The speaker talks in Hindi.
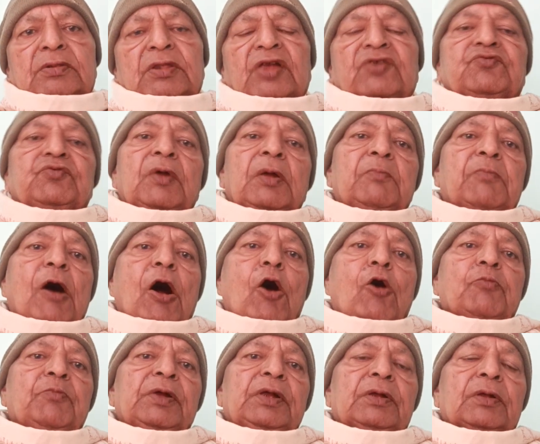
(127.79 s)
दसवें
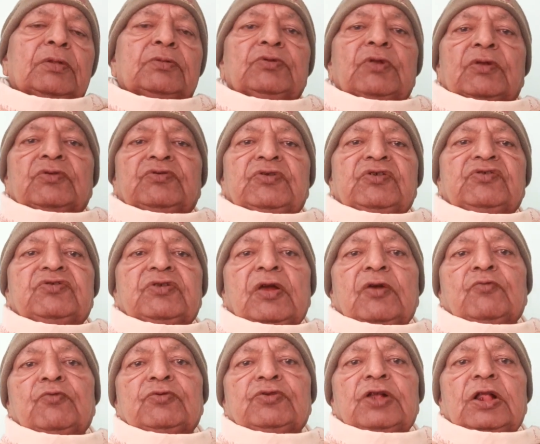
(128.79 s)
भाव में
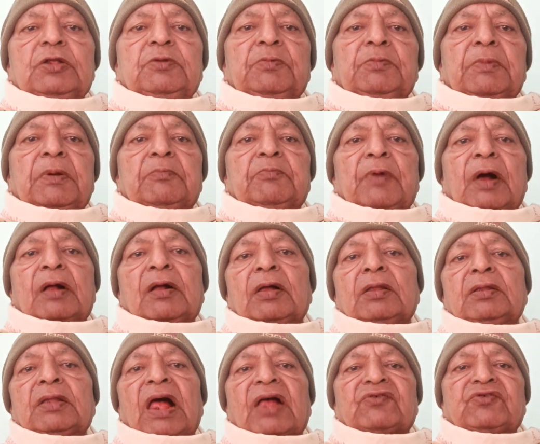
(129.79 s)
जिसके कुंडली में
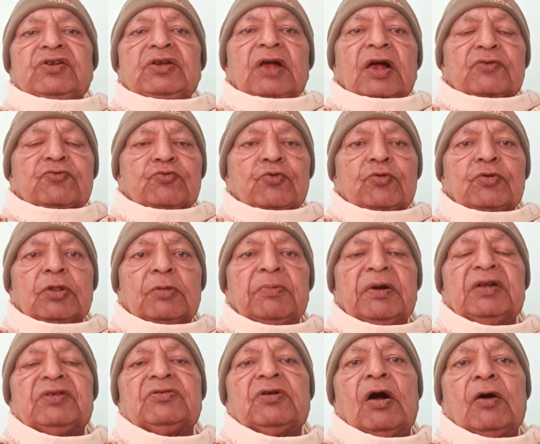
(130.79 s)
मकर राशि का शुक्र
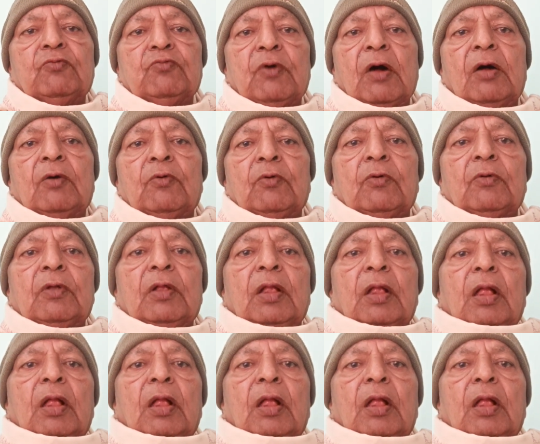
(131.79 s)
बैठा हुआ हो